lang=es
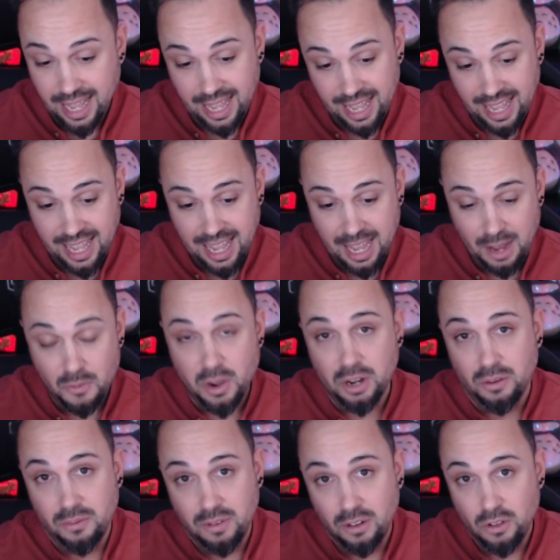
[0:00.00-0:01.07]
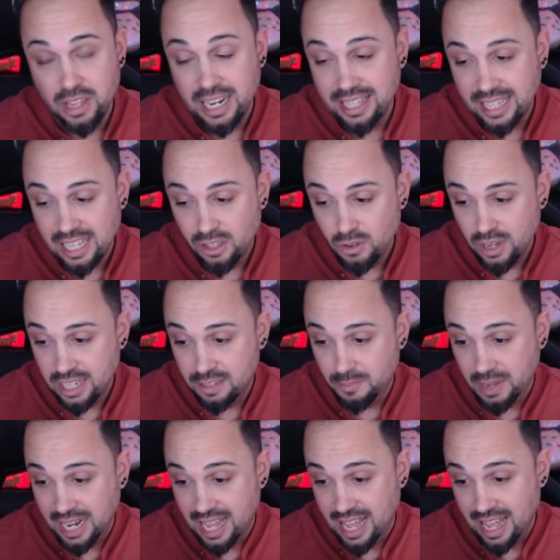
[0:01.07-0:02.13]
Eh, bueno, lo de Nintendo es
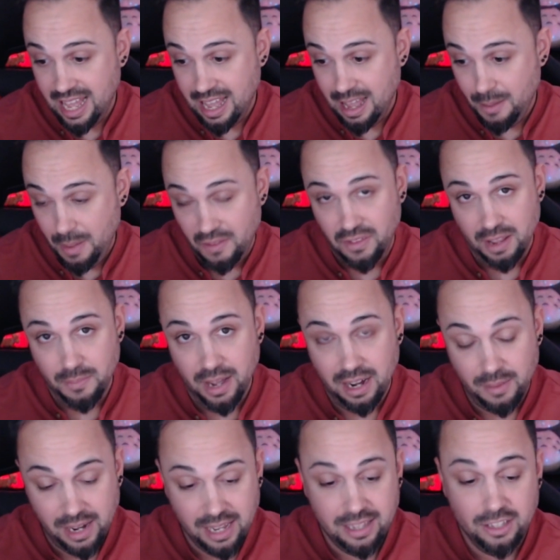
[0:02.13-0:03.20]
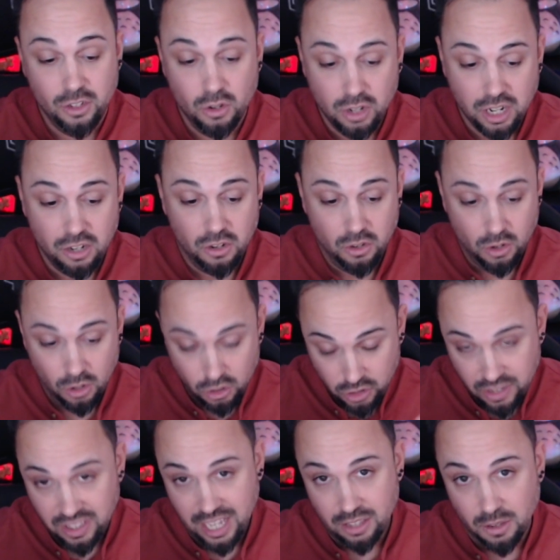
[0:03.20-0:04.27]
para, flipar, ¿vale? Yo, yo los
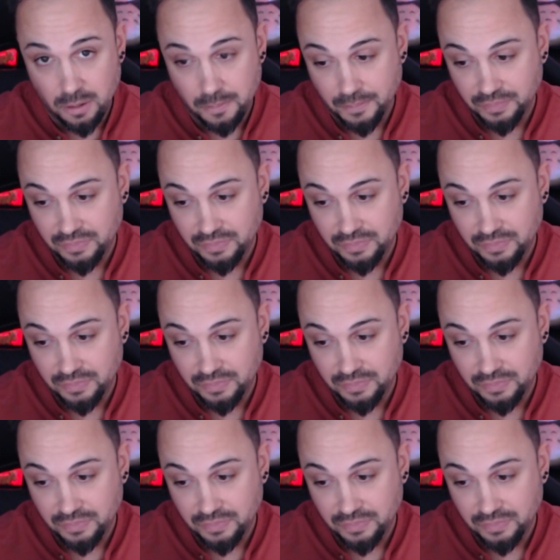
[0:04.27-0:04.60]
entiendo.